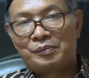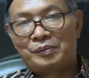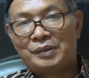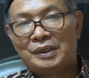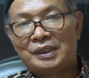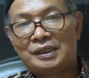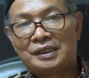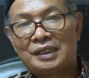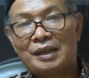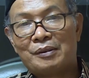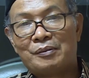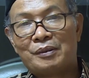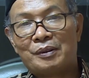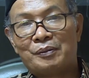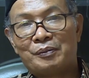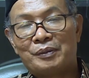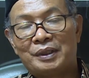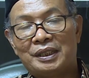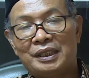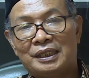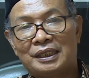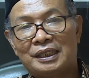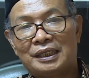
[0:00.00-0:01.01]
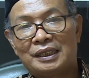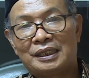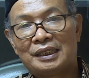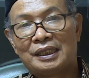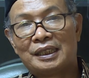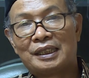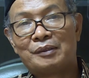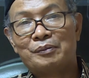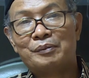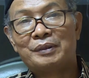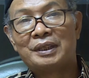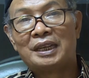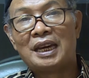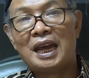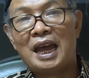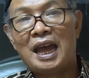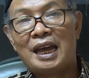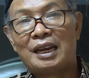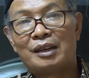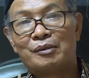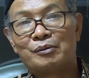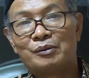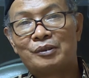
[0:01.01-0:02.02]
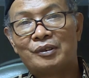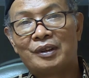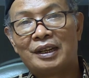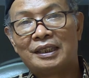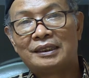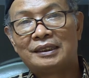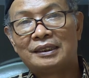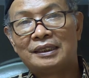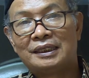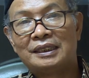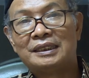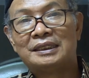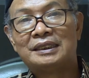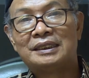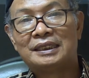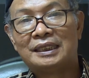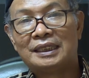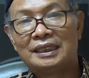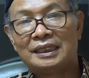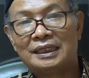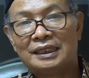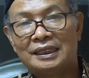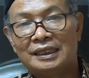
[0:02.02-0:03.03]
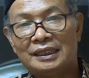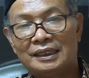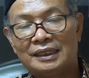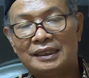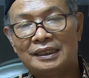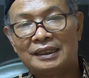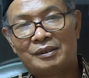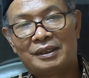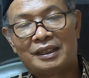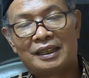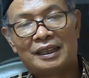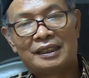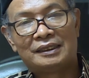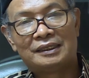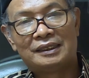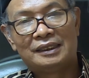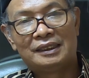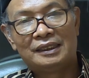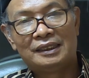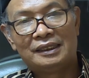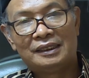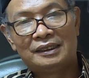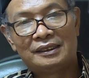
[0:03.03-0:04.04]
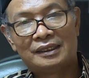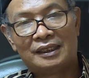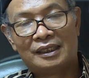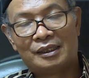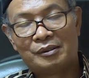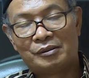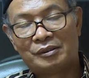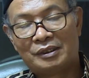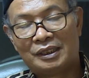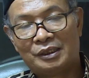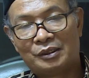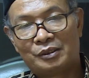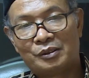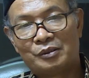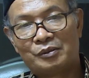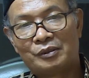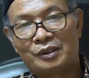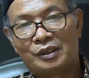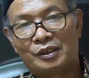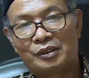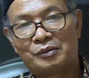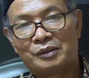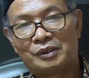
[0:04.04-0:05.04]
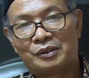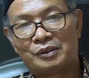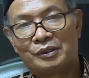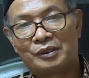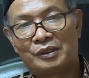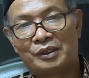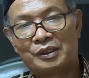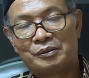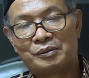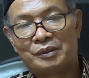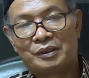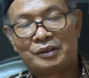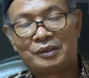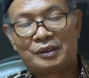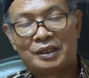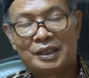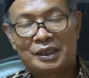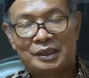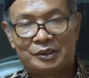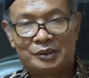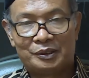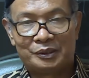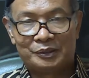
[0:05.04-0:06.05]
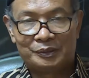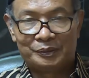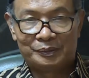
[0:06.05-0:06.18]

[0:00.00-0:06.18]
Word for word: bisa memberikan kegembiraan buat istri. Terima kasih. Assalamualaikum warahmatullahi wabarakatuh.